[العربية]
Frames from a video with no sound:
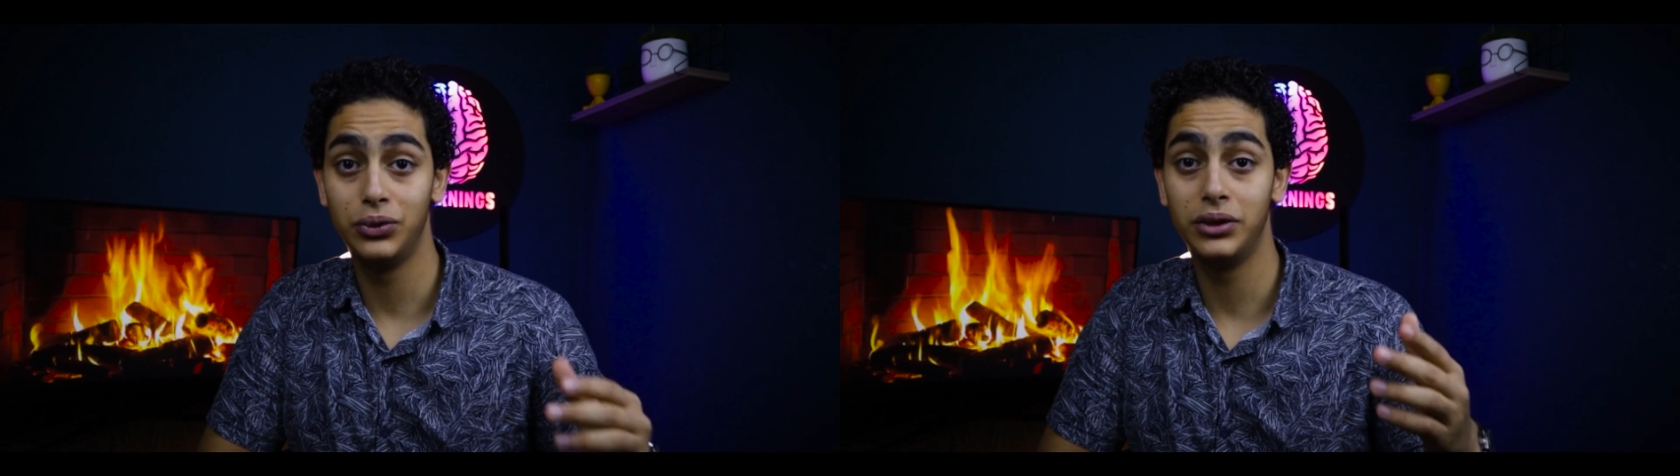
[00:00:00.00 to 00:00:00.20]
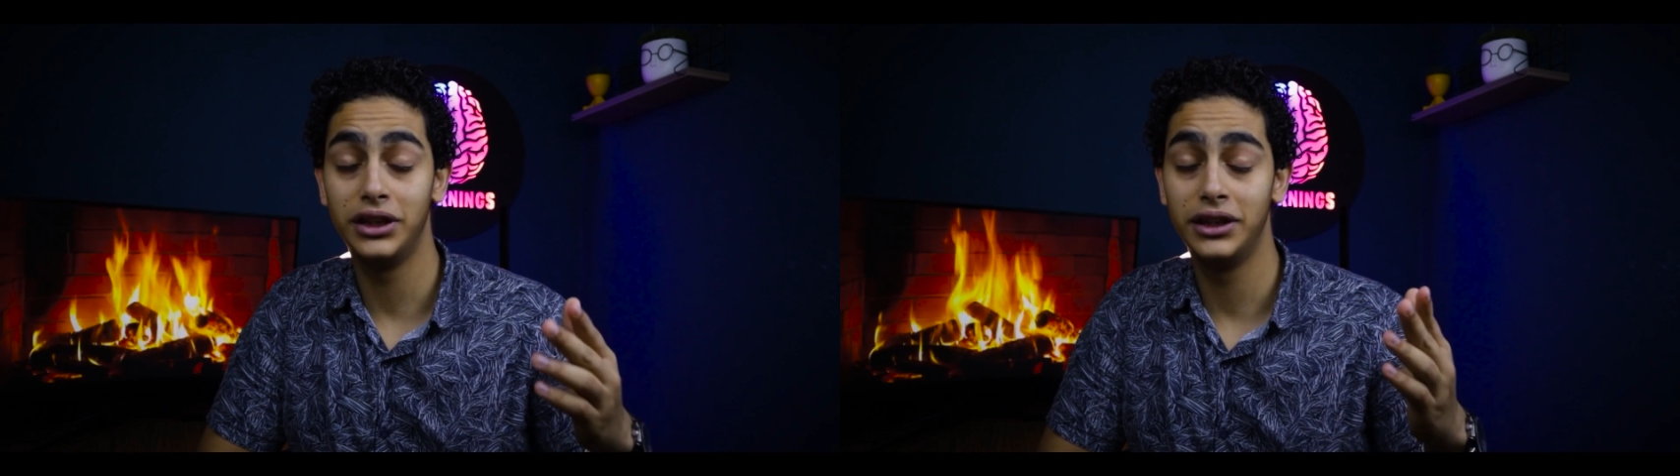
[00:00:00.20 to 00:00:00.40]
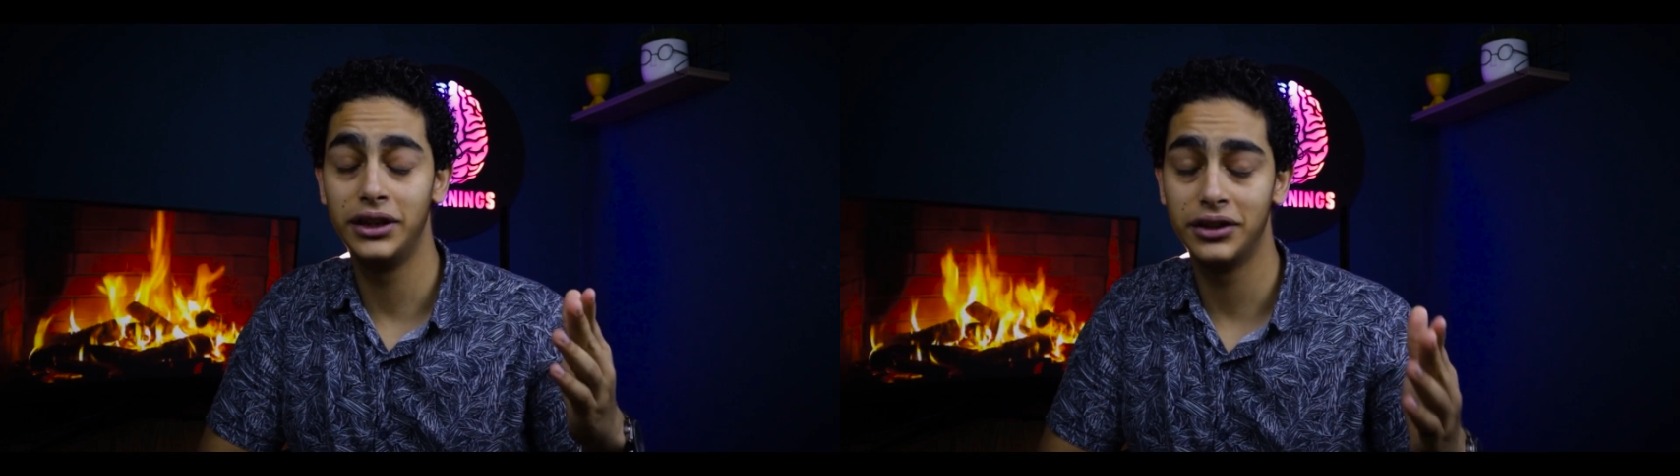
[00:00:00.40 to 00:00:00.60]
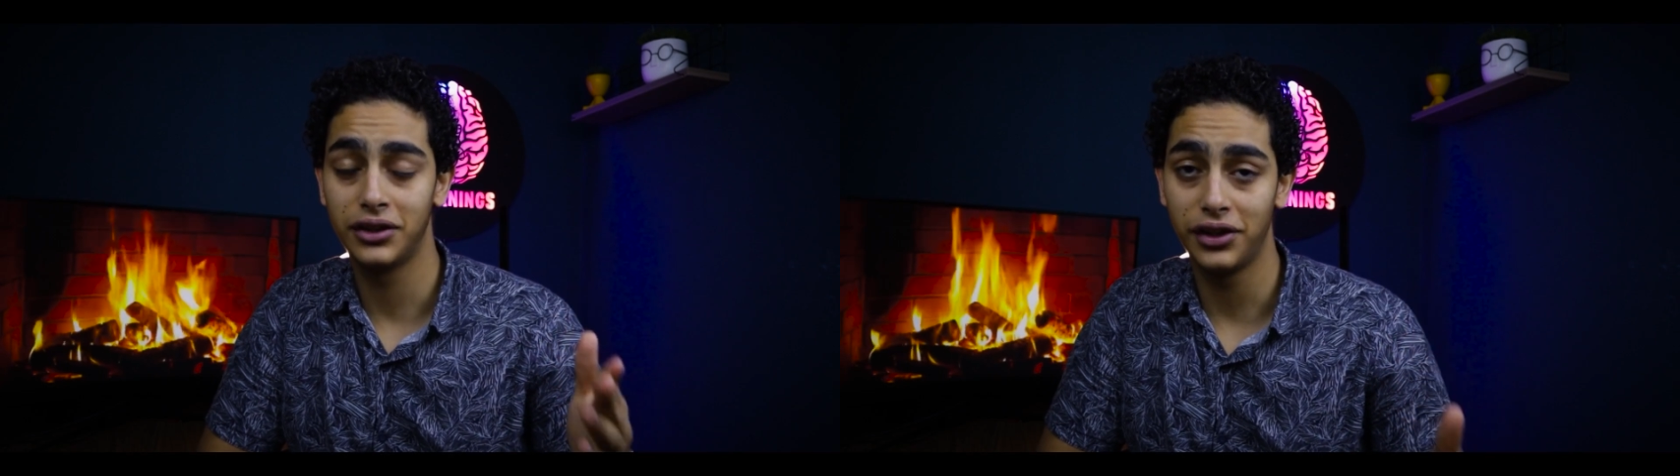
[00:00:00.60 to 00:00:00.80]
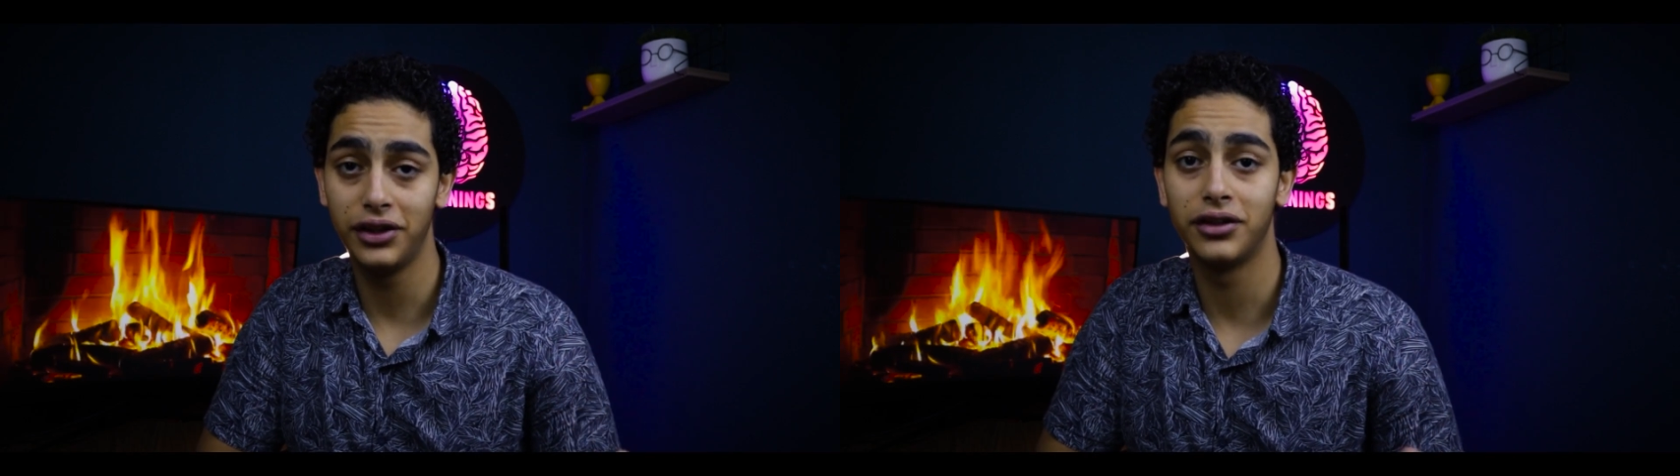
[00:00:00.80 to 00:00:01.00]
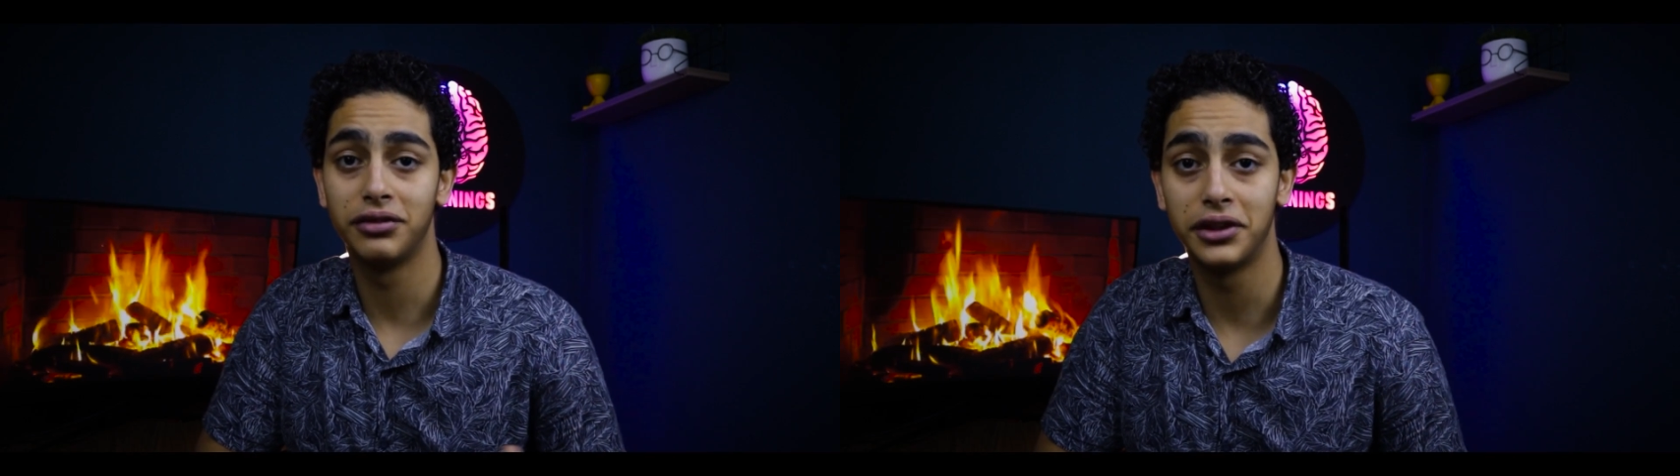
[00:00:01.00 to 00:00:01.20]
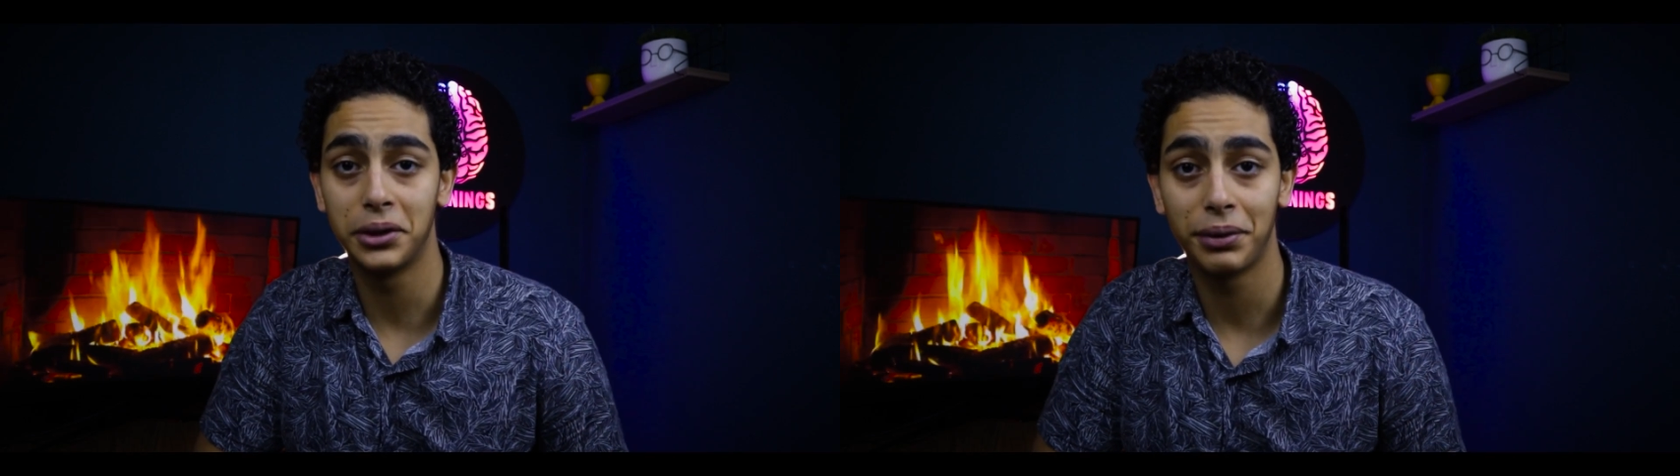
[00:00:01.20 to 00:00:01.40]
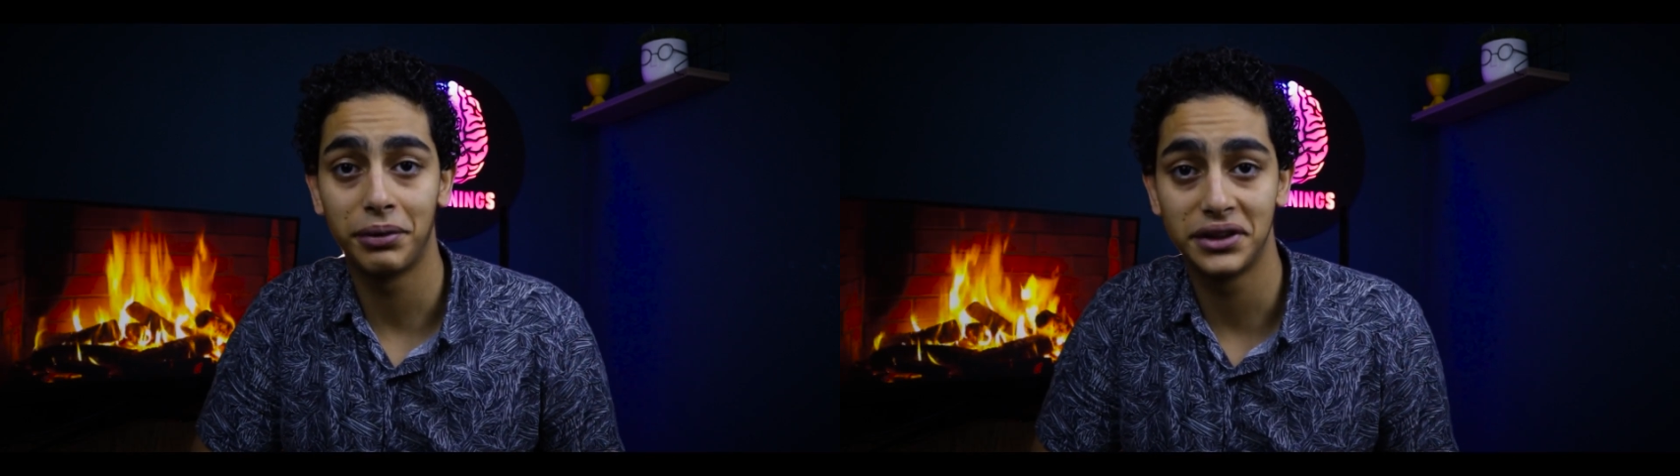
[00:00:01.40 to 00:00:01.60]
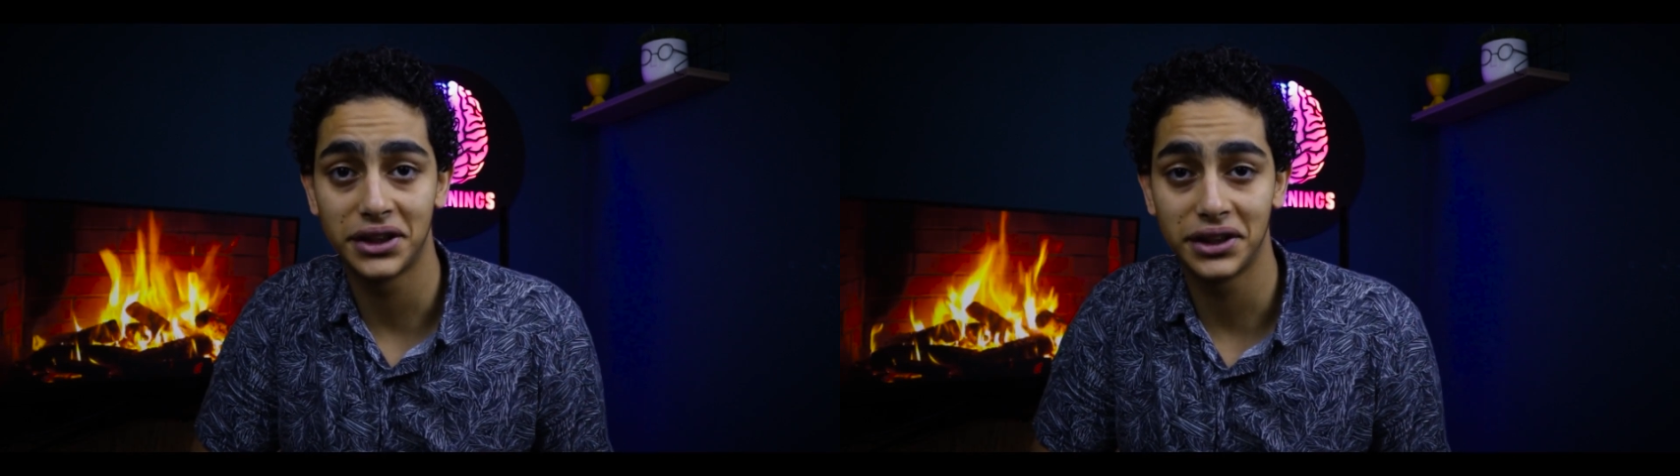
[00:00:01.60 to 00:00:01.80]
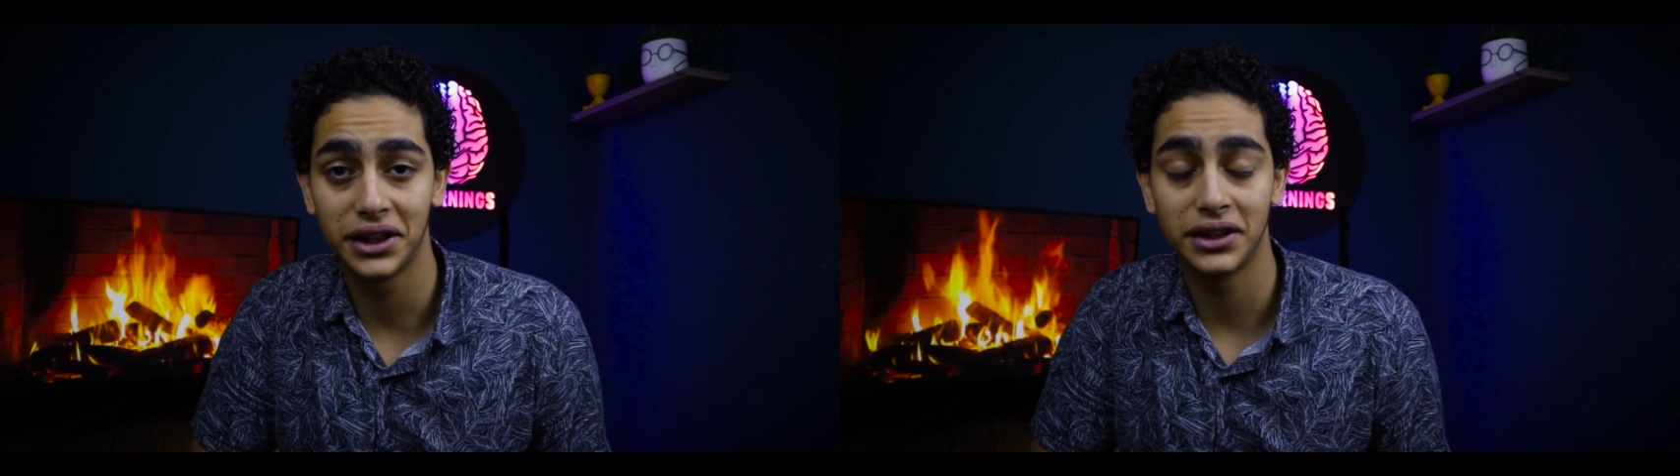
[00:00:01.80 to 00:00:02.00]
وطريقك في الربح من
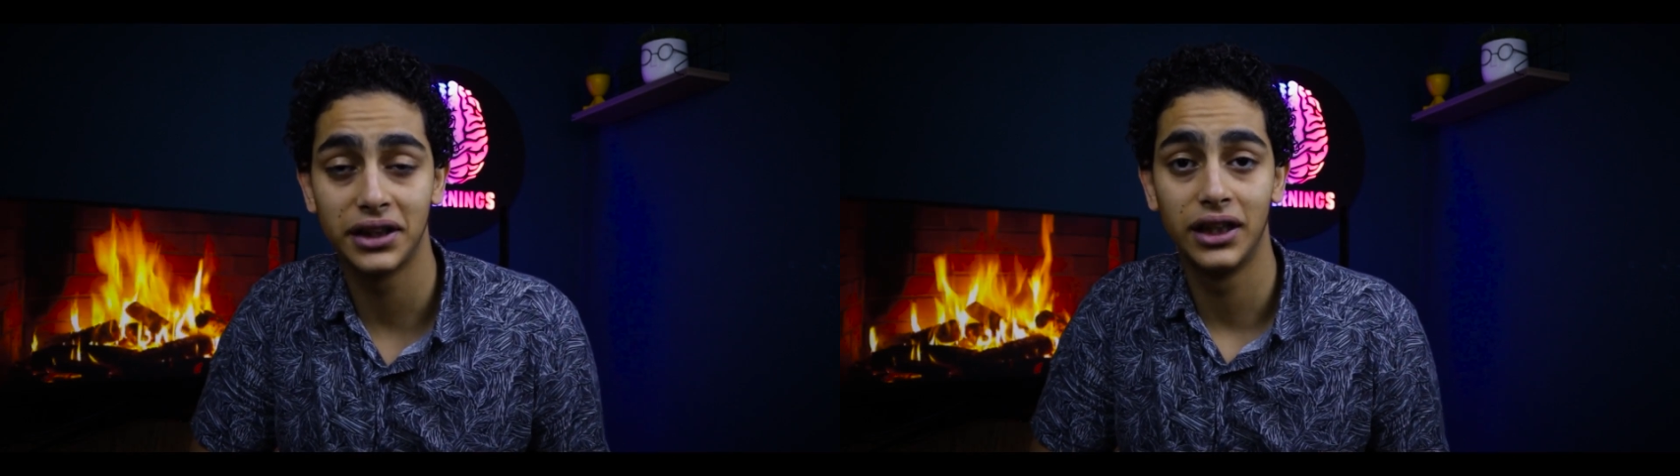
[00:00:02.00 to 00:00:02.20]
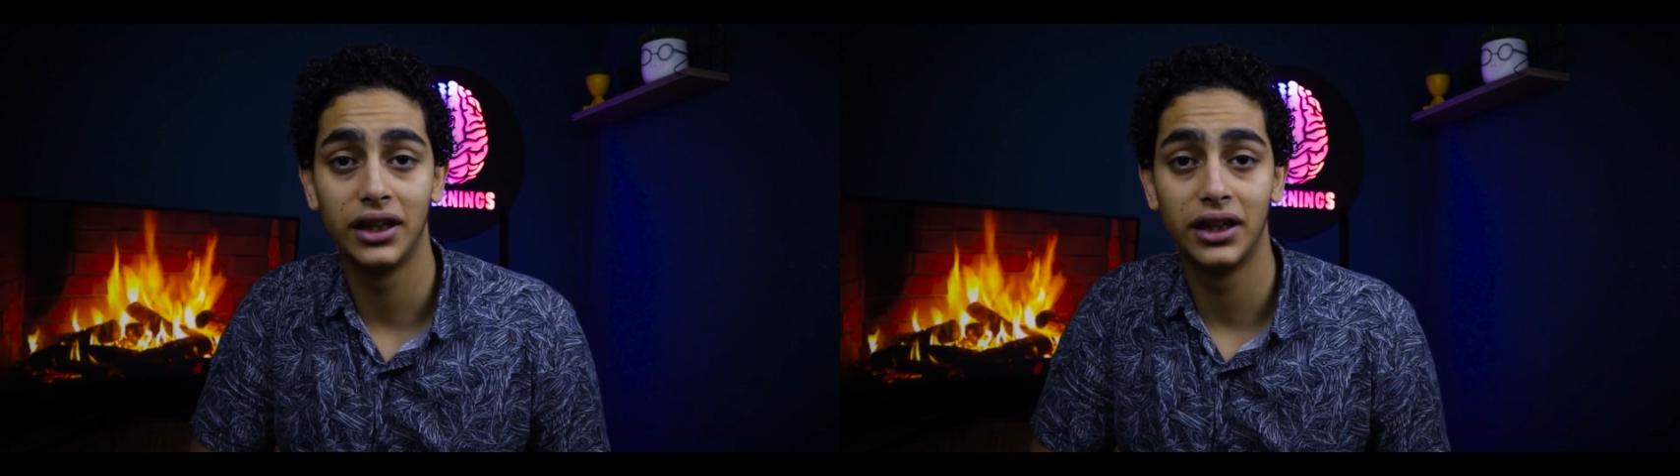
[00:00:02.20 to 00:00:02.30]
الإنترنت